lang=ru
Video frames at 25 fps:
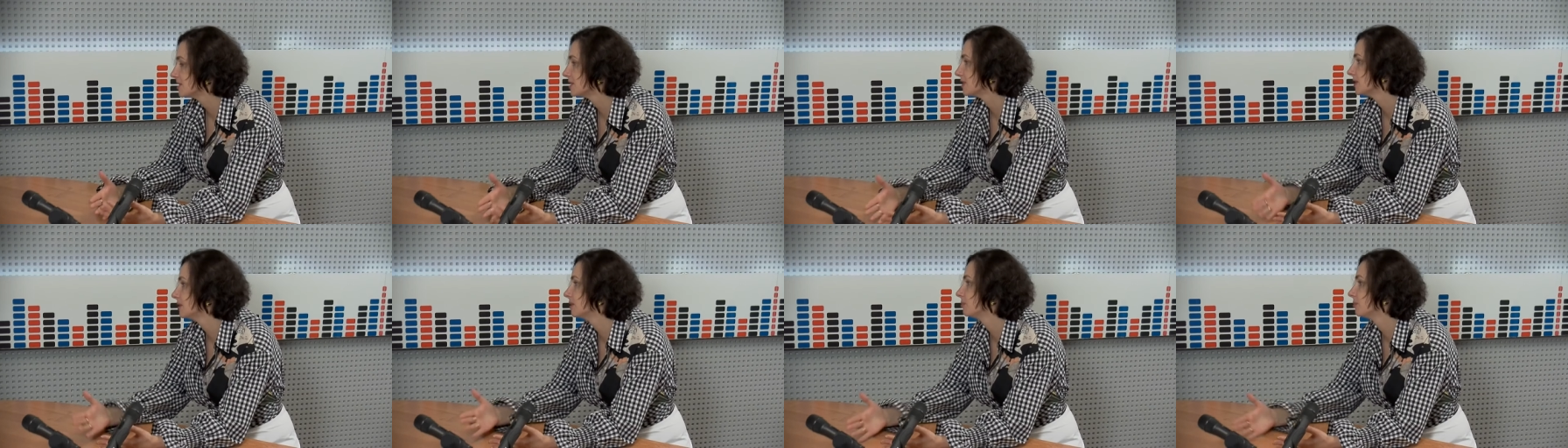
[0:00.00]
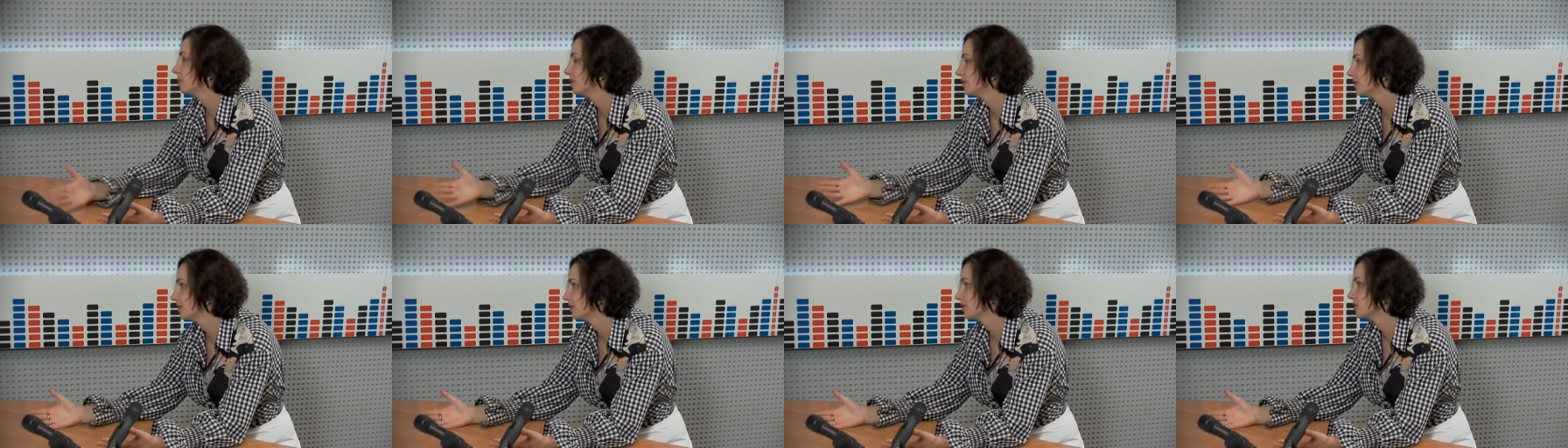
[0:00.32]
и стало
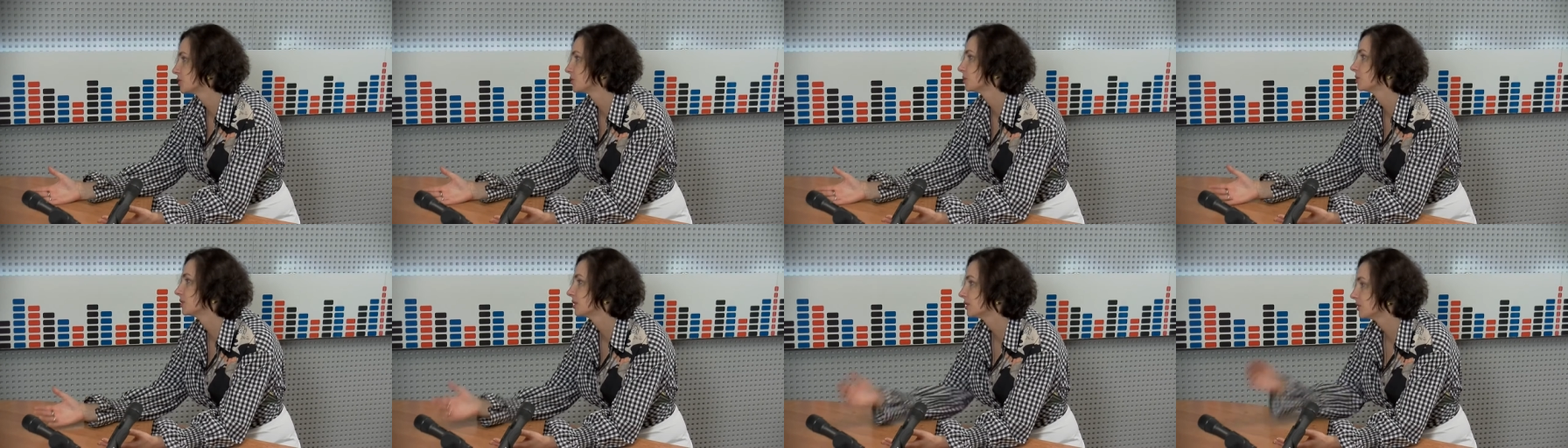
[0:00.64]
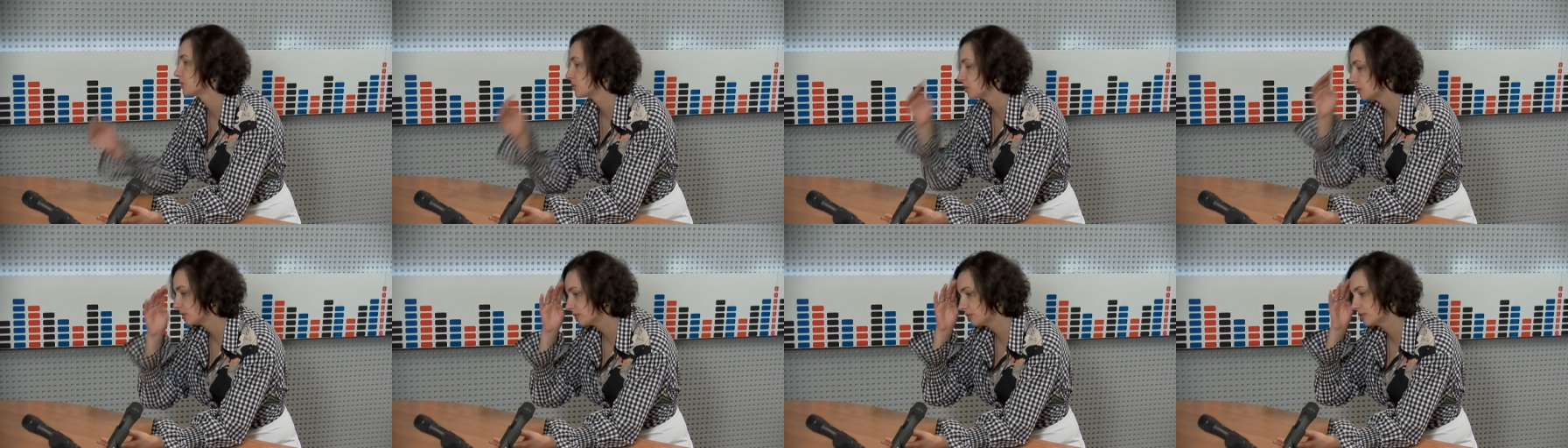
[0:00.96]
понятно, что
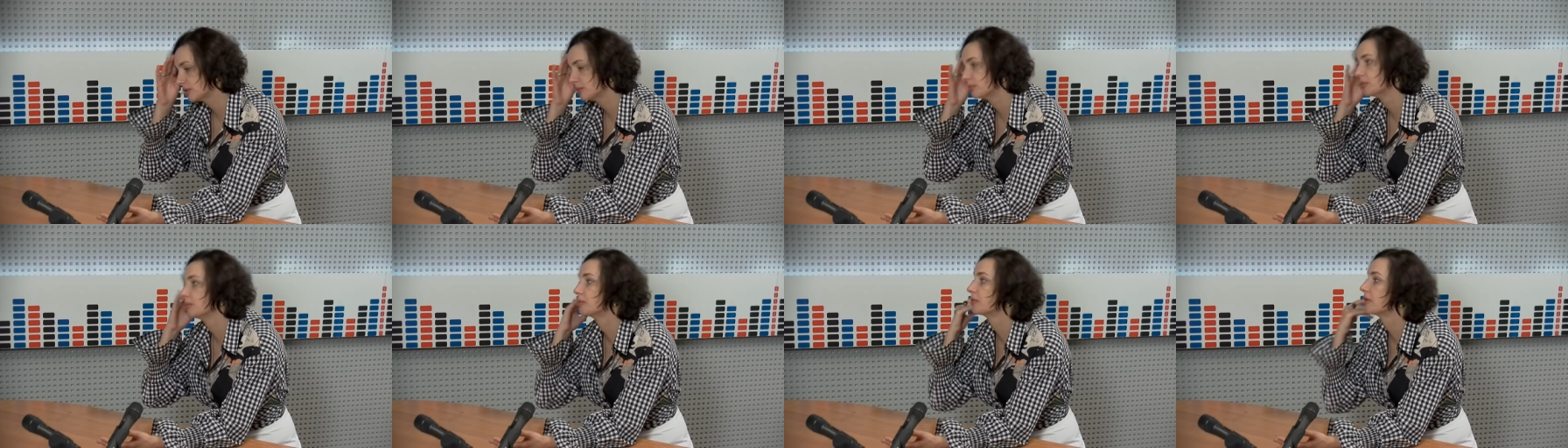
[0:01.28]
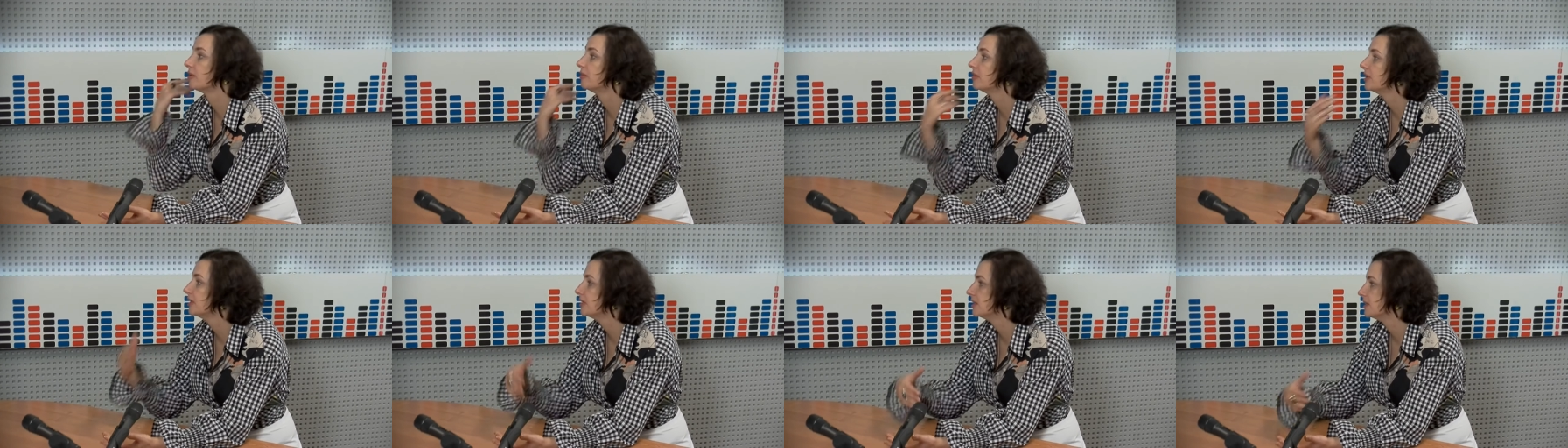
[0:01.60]
надо что-то в этом
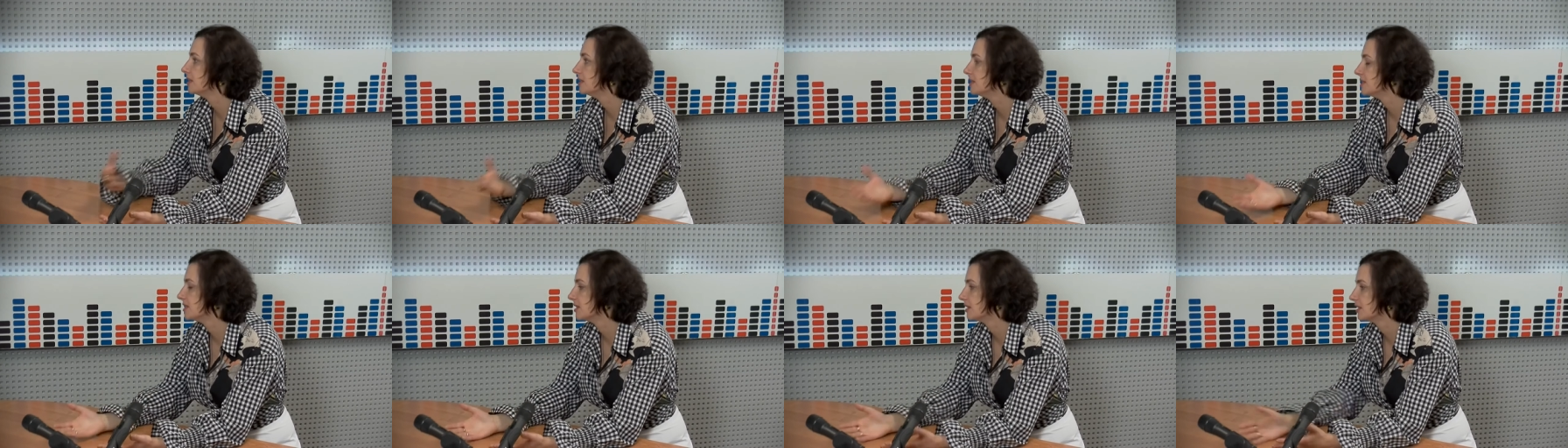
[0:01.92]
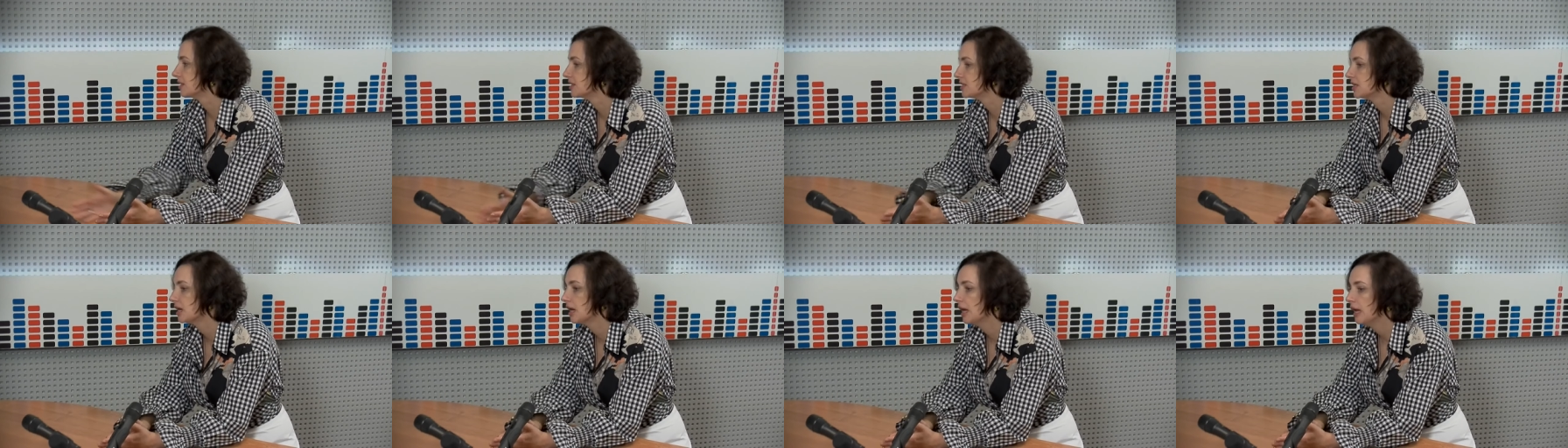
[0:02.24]
направлении
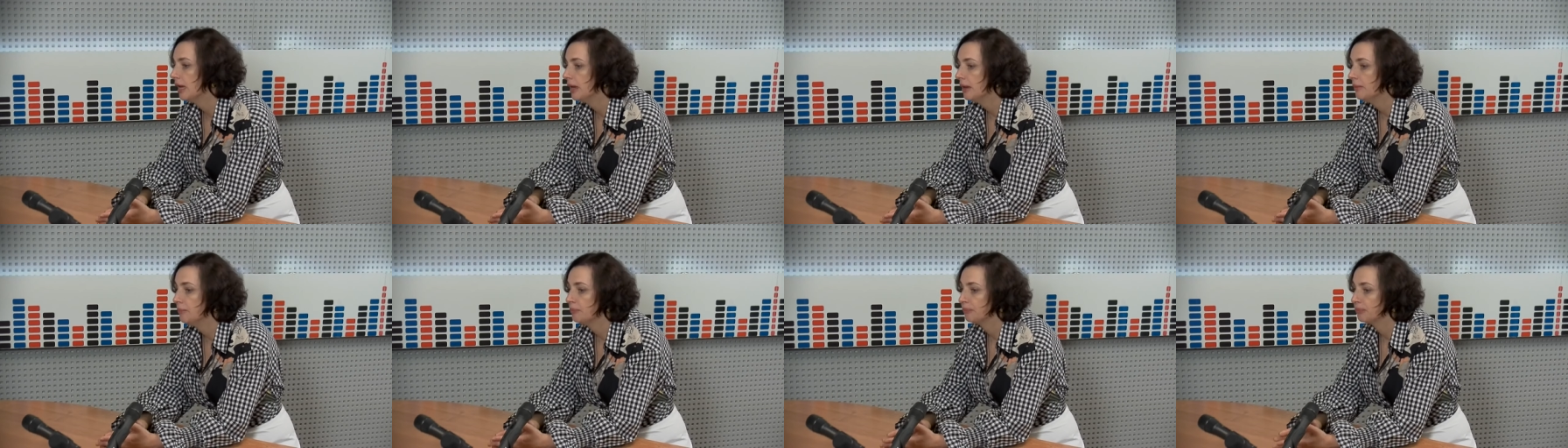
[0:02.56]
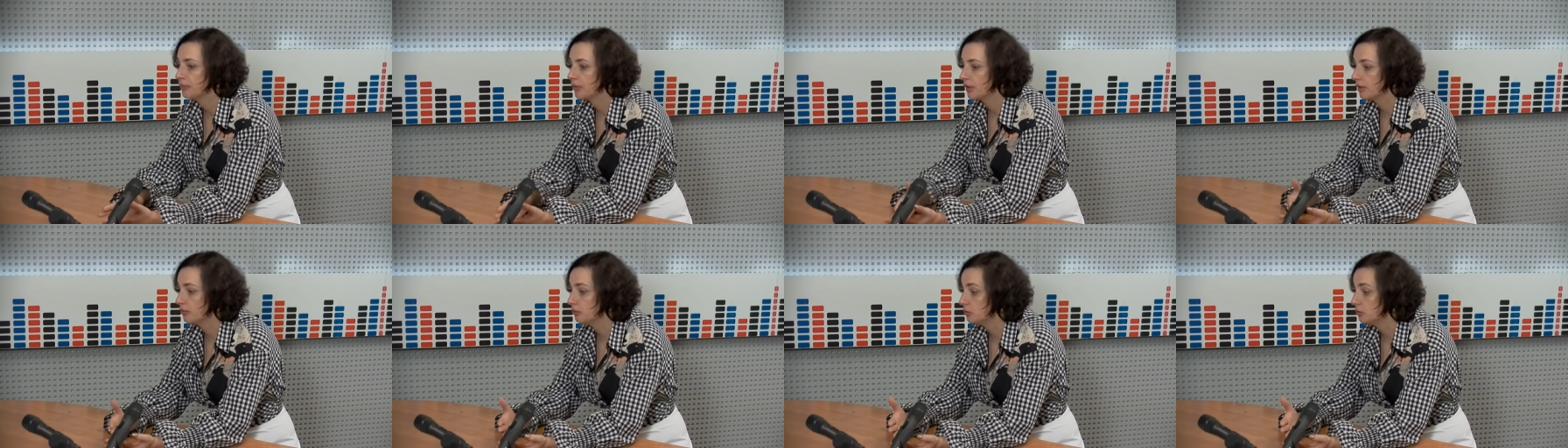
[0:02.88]
делать. А вот.